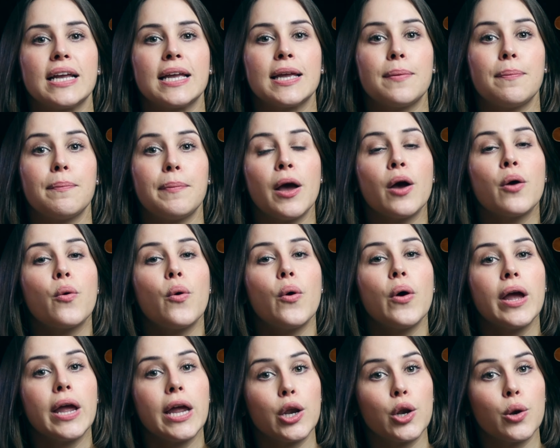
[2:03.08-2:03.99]
tem que
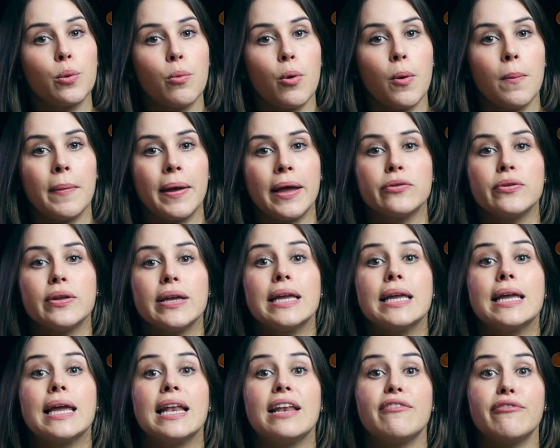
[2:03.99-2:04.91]
percorrer no momento
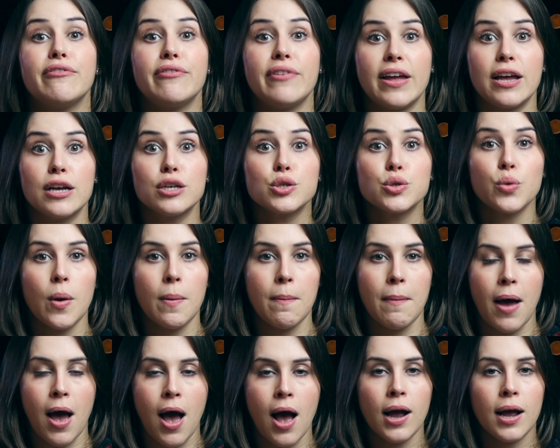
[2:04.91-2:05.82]
em que ele vê a sua
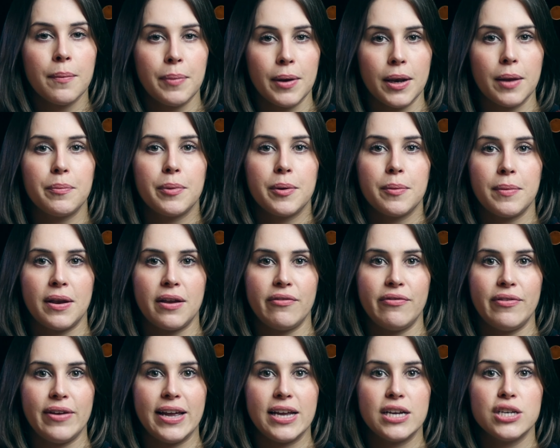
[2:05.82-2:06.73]
marca pela primeira
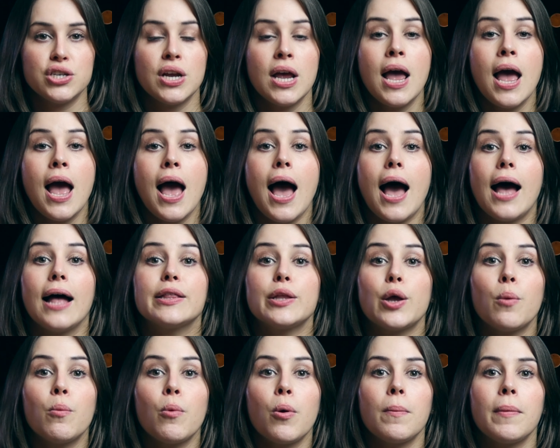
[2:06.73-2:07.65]
vez
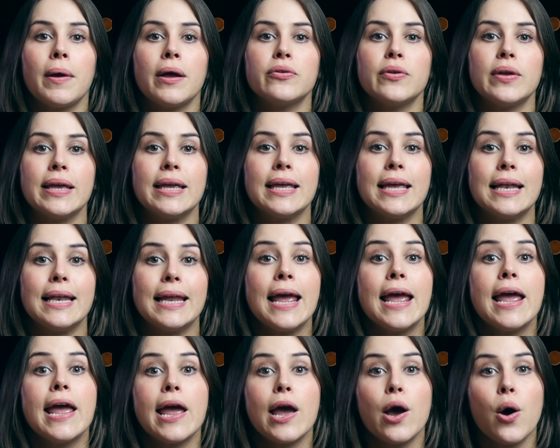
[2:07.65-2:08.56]
até o momento em que ele
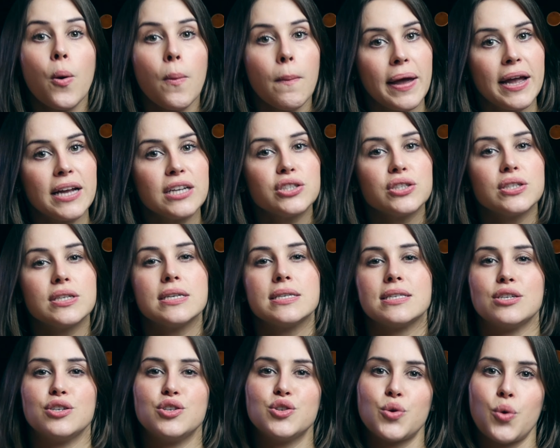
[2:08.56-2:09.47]
realmente
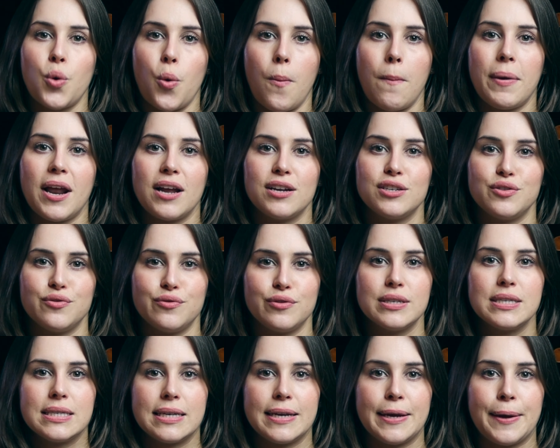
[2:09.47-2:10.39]
decide comprar de
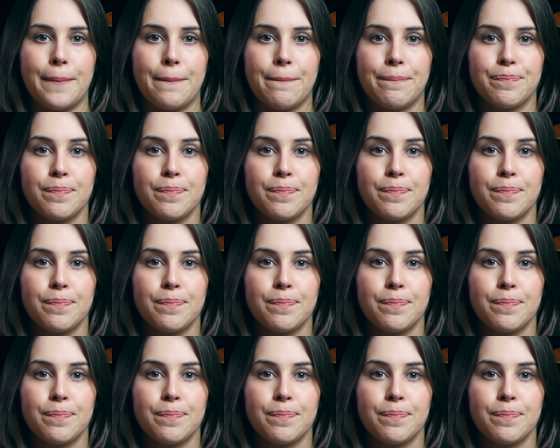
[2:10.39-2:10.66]
você.